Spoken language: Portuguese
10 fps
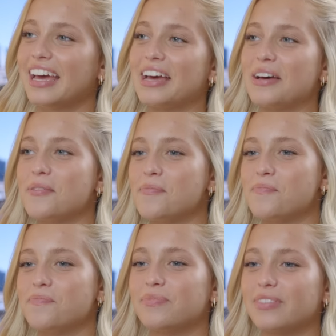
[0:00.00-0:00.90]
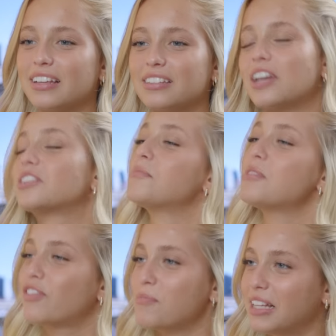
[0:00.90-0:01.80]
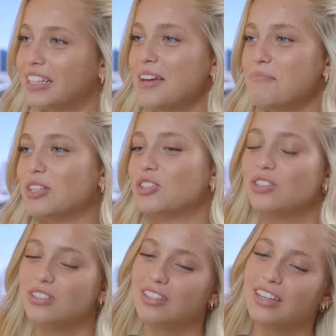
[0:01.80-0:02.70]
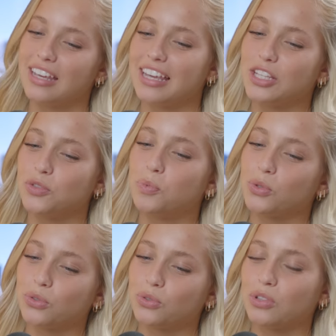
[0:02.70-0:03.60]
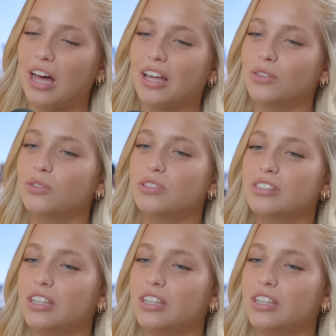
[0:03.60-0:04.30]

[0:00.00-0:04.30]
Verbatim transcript: Um, claro que da minha família, mas indo por outro lado,